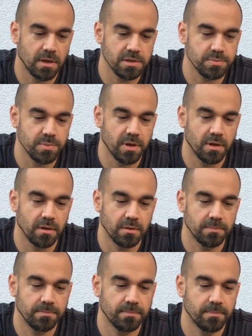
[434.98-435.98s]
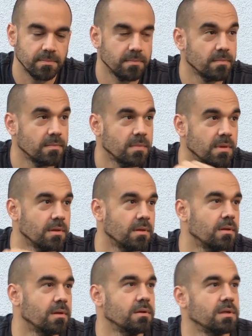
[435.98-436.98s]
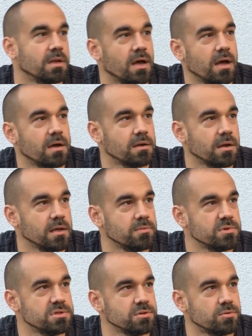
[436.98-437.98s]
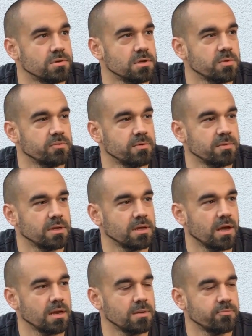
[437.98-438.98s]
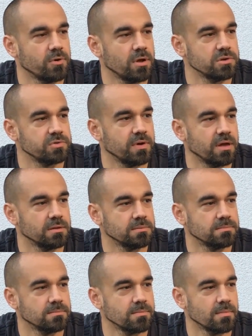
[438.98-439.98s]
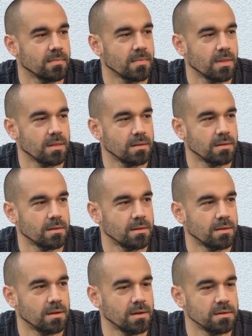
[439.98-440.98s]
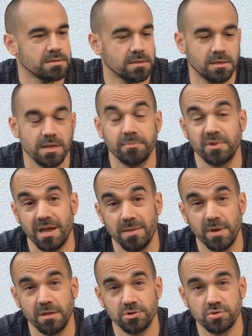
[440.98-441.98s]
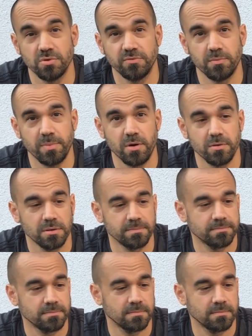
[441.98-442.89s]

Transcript: Lassen wir den Haken gleich ein bisschen runter, bevor wir den Kranarm voll ausfahren. Es äh, sind knapp drei Meter Schnur verbaut